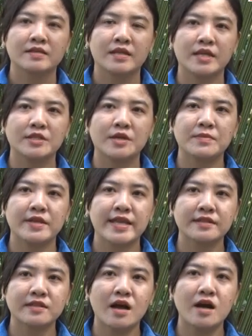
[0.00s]
Thì trong thời
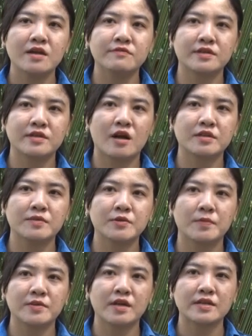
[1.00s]
gian tới, phường đoàn tiếp
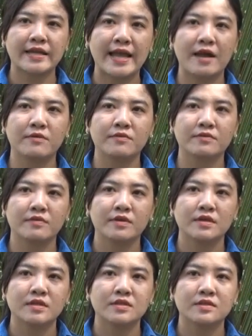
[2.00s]
tục nâng cao
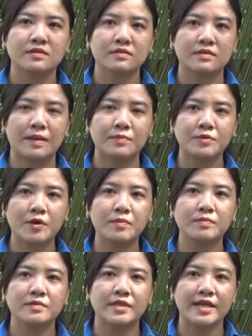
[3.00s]
tập
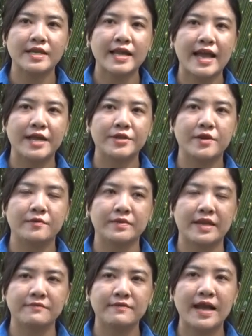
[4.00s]
trung triển khai nhiều
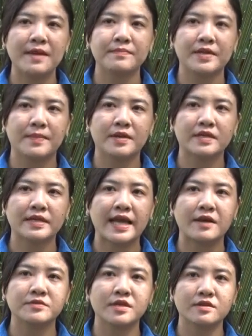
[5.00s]
giải pháp nhằm nâng
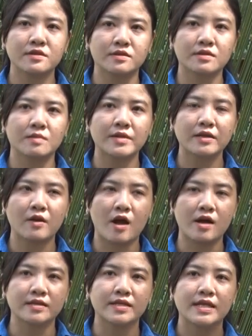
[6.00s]
cao chất lượng công tác
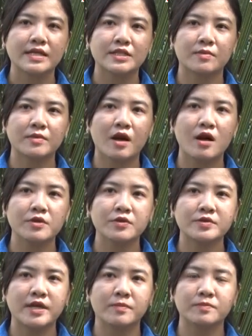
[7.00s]
đoàn, trong đó
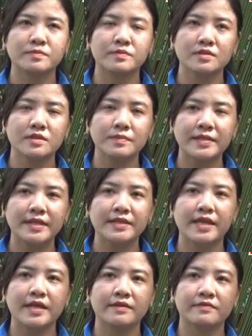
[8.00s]
chú trọng giúp thanh
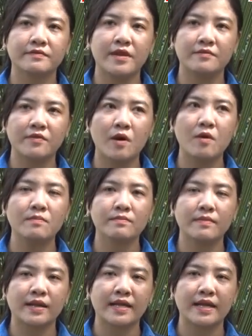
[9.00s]
niên về vốn
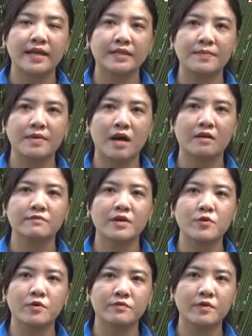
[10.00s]
bằng cách là tiếp cận
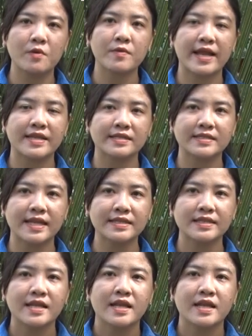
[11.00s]
với nguồn vốn của hàng những sách,